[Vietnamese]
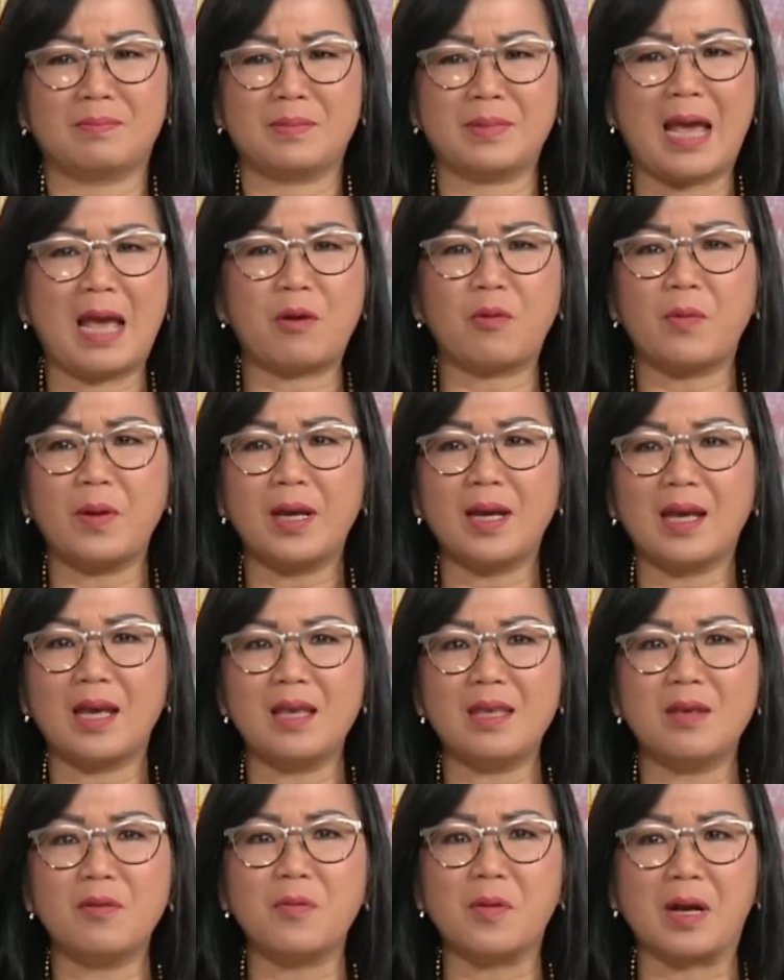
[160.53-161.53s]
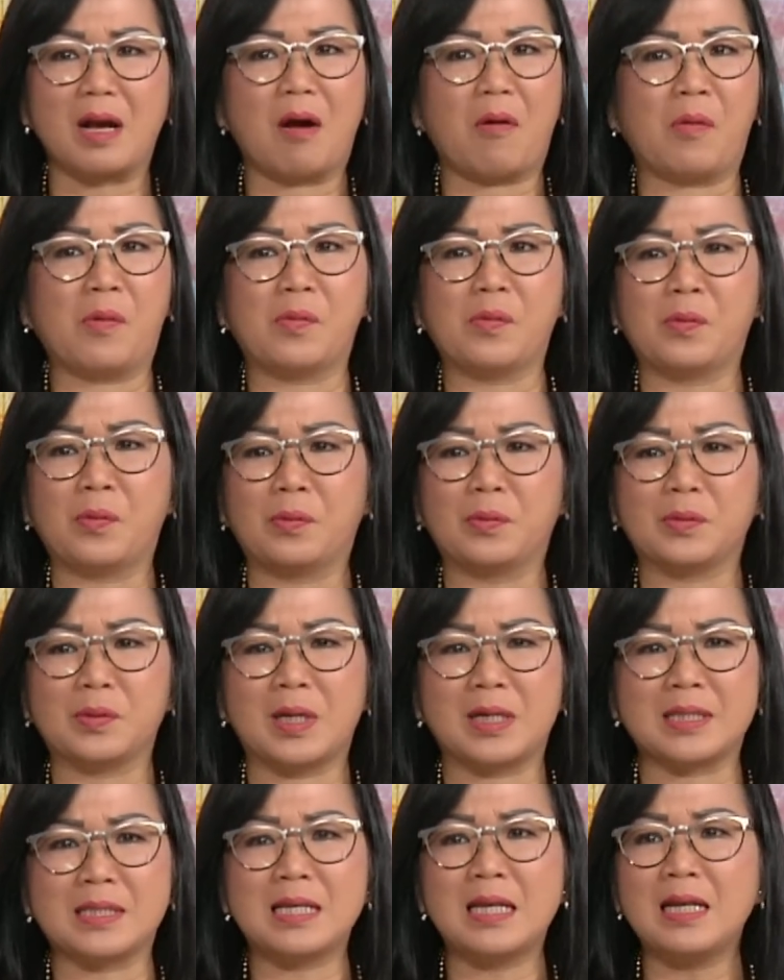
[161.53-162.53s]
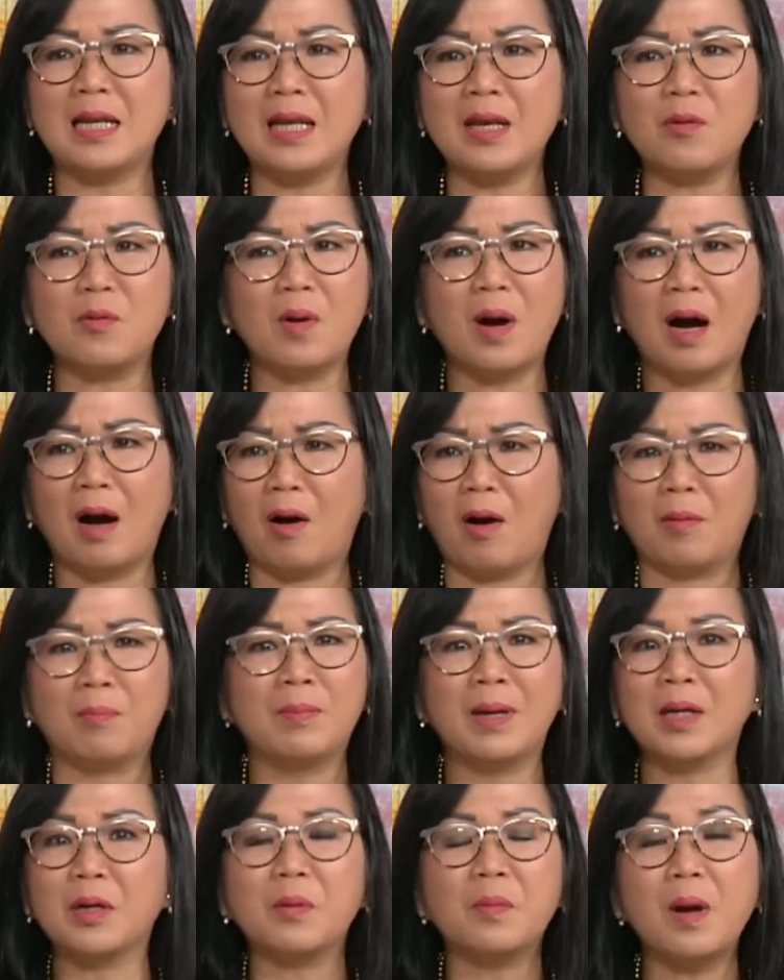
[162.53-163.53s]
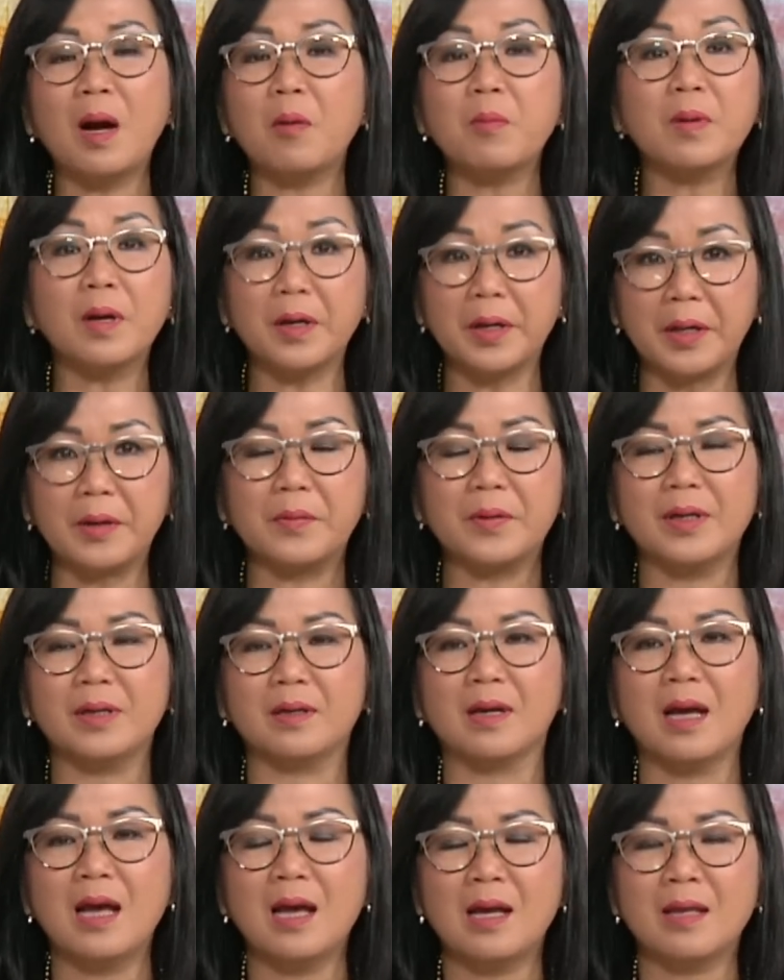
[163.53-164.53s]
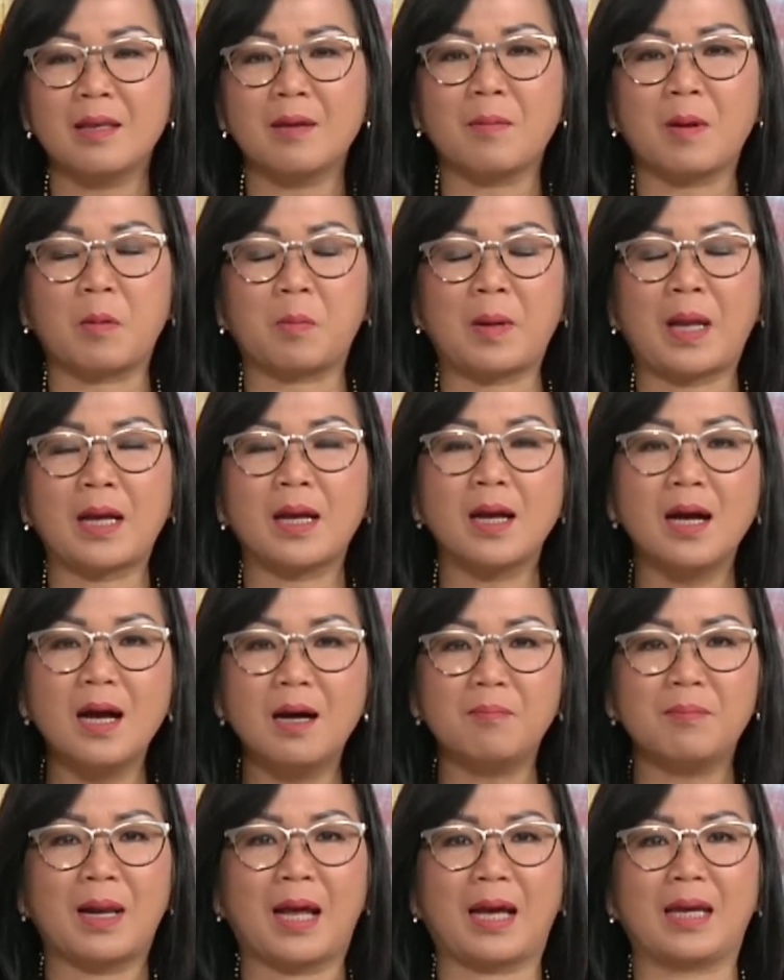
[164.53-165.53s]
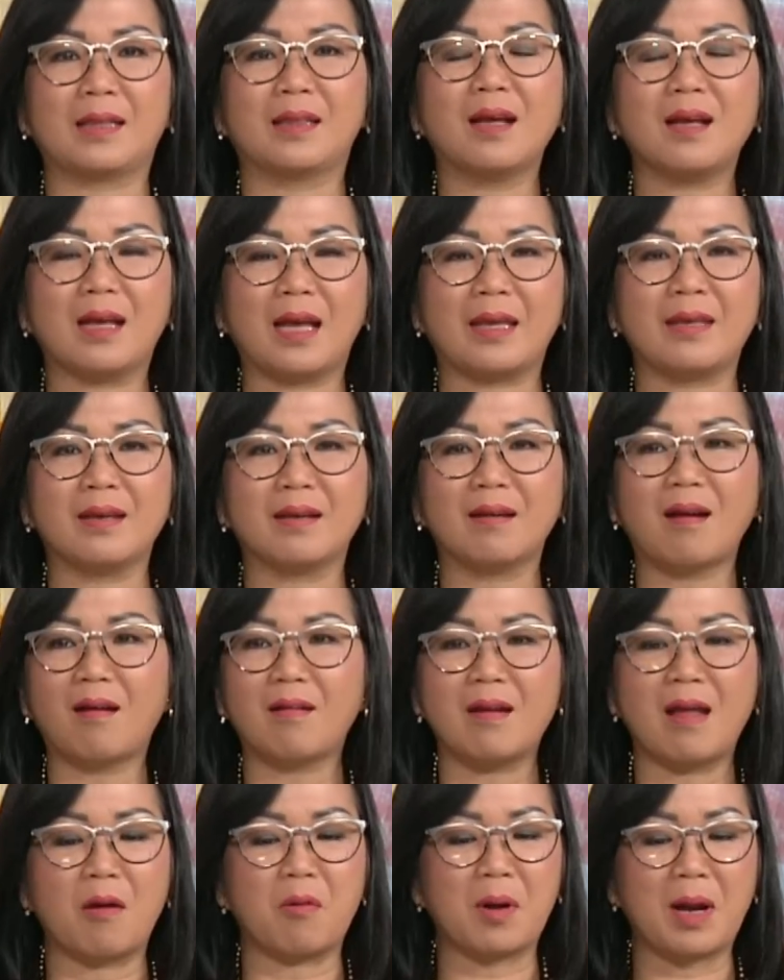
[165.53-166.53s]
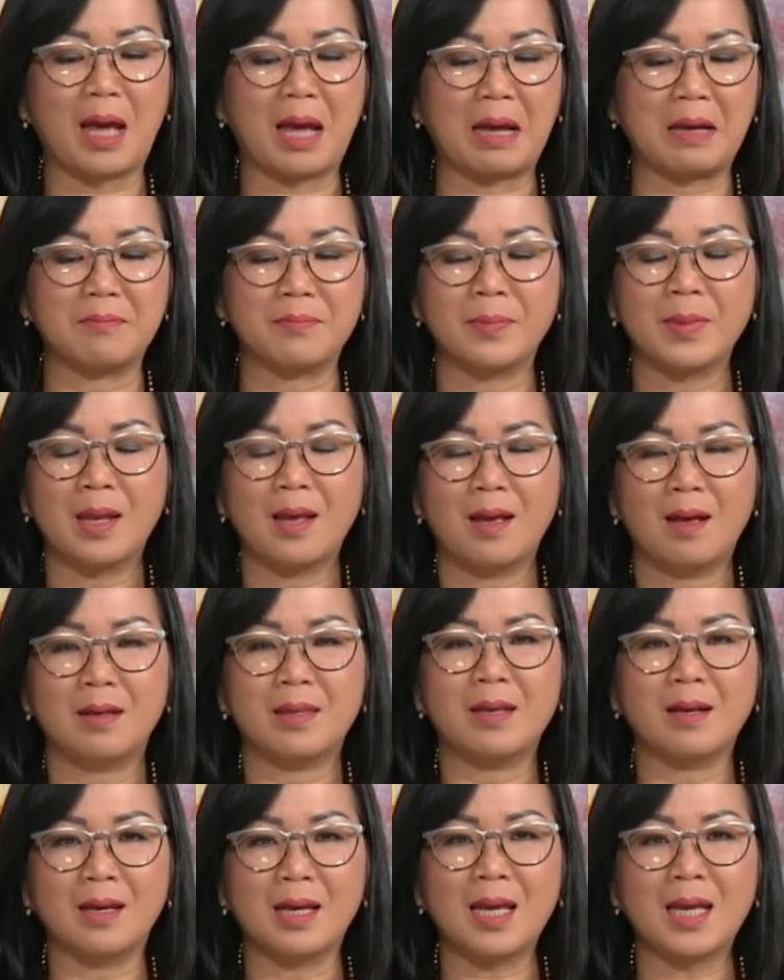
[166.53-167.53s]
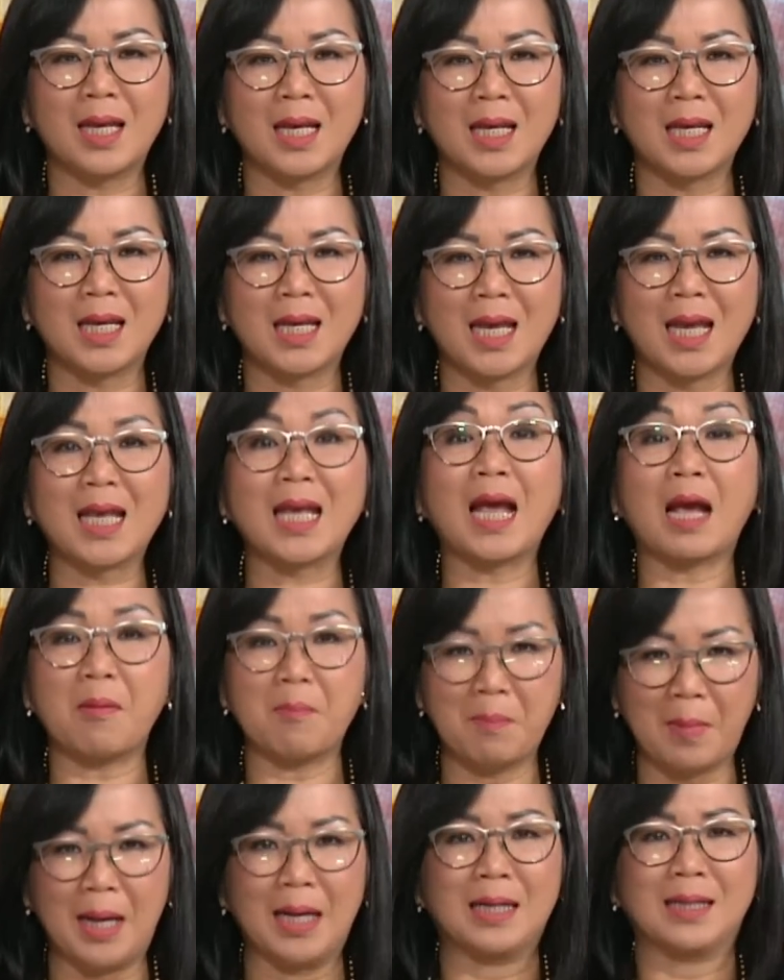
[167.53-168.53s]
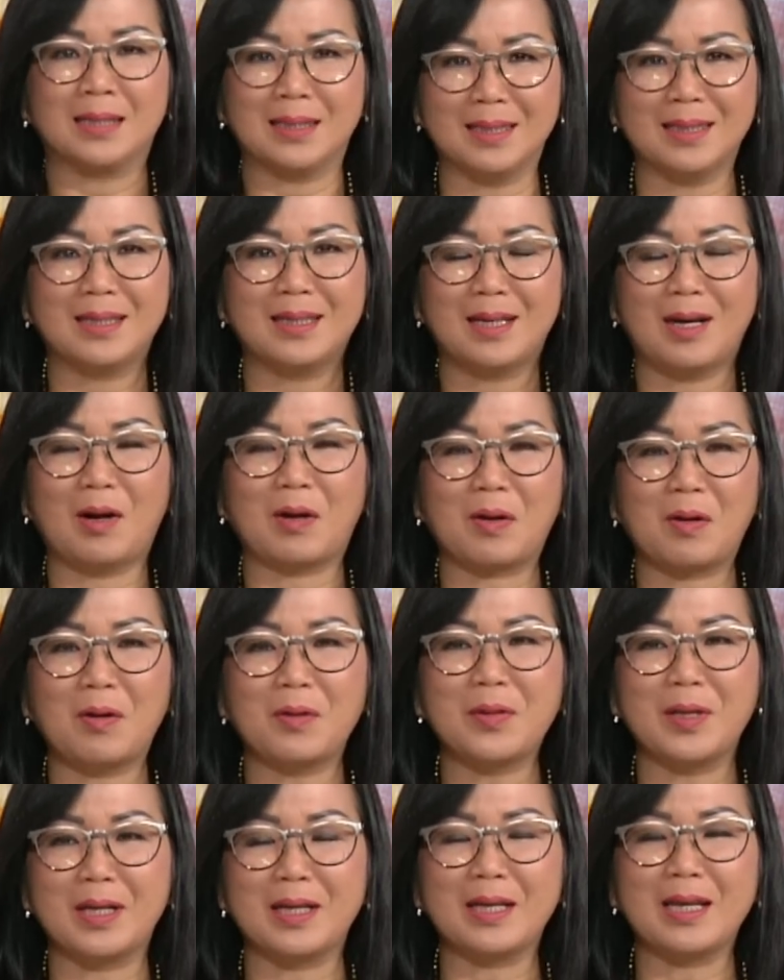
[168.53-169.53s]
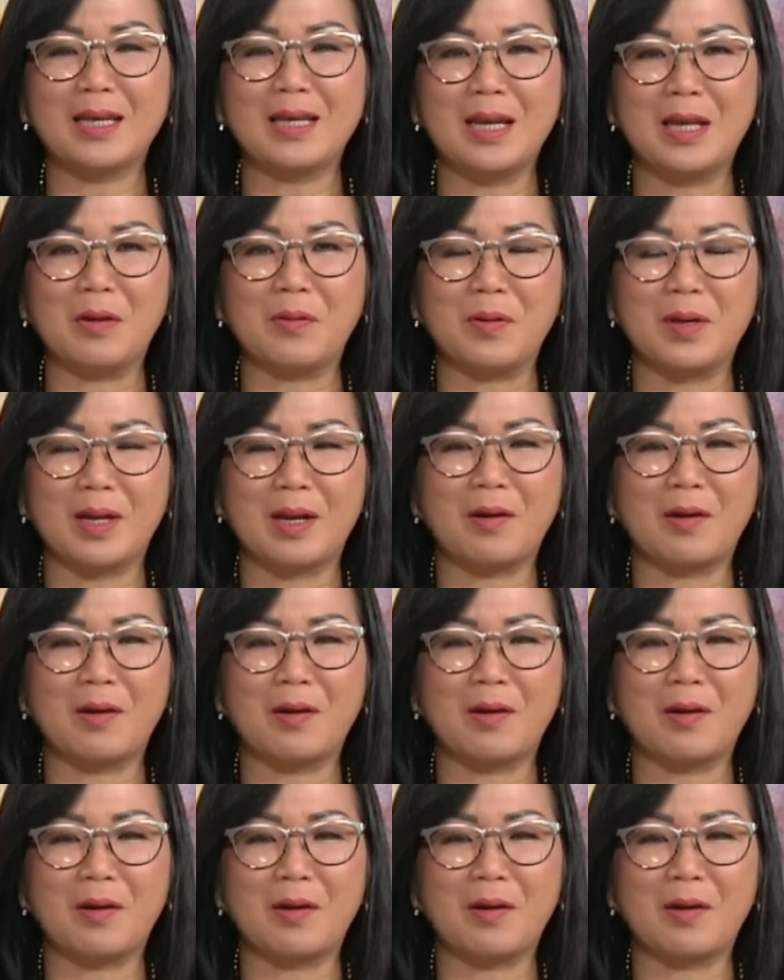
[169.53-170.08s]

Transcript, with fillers: giải quyết cái nhu cầu uh, sinh lý của họ. Mình cũng không có hiểu được. Nhưng mà Ngọc Lan gom lại tất cả những cái đó đều là những cái cái căn bệnh. Họ có những cái điều gì